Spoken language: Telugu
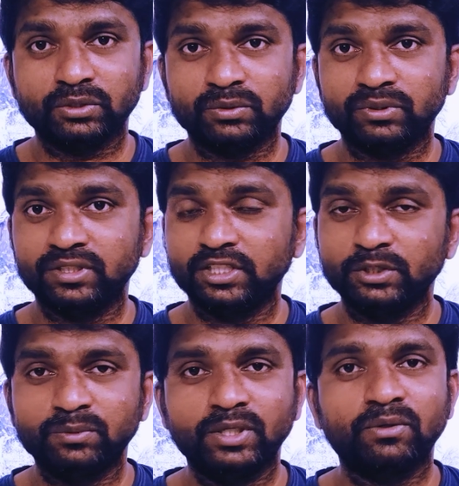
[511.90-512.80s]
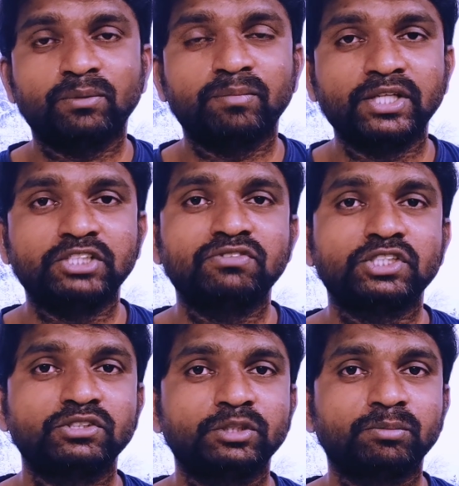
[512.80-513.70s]
జరుగుతుంది ఇది కూడా ఒక మంచి
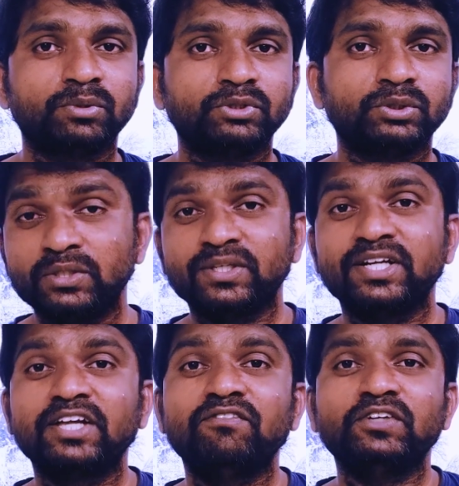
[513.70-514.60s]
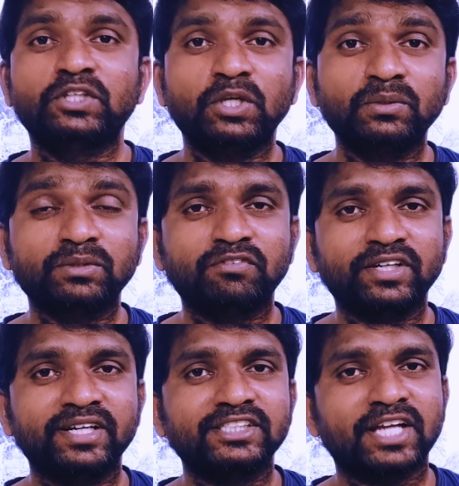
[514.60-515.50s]
విషయం చెప్పుకో చేసుకోవచ్చు ఎందుకంటే వితౌట్
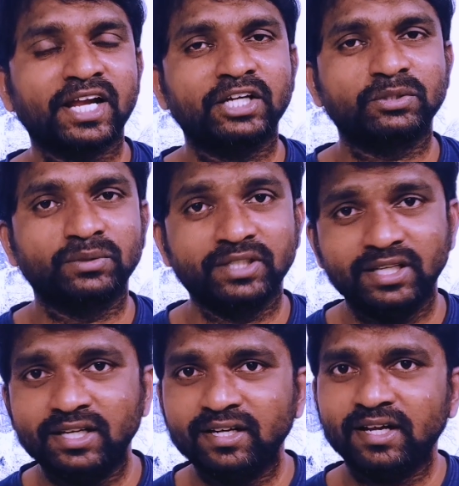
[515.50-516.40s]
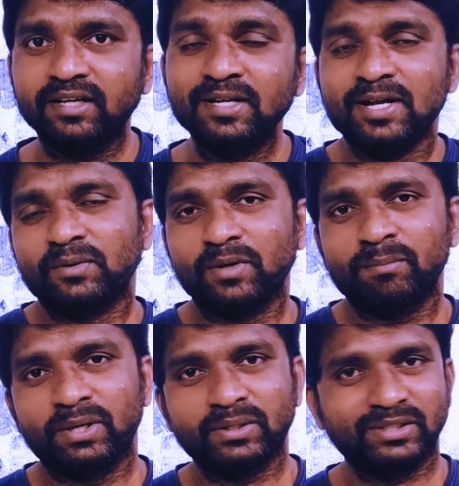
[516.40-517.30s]
ఫిట్నెస్ ట్రాకర్ తోటి ఇలా కూడా
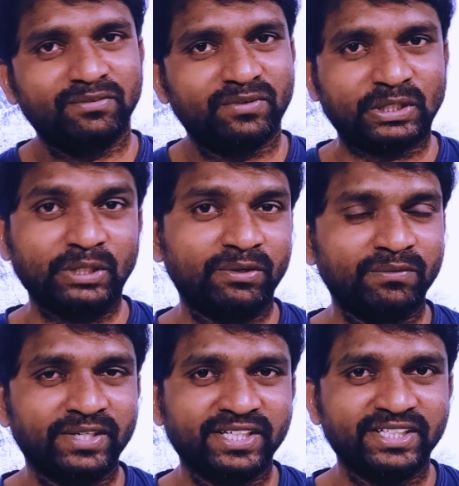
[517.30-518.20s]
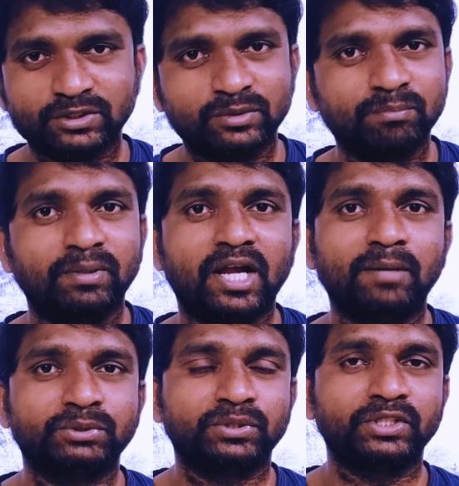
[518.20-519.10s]
మనకైతే వర్క్ అవడం అనేది సూపర్
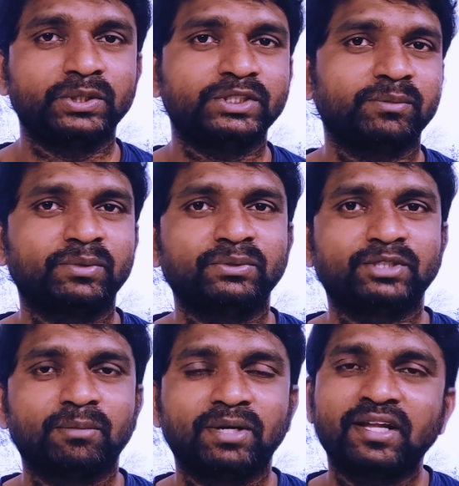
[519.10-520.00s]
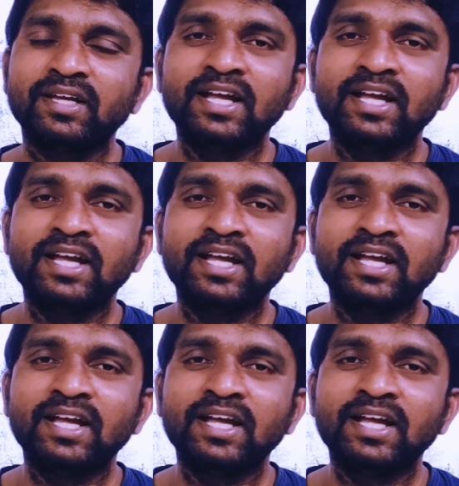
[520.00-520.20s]
ఆప్షన్ అని కూడా చెప్పుకోవచ్చు అనమాట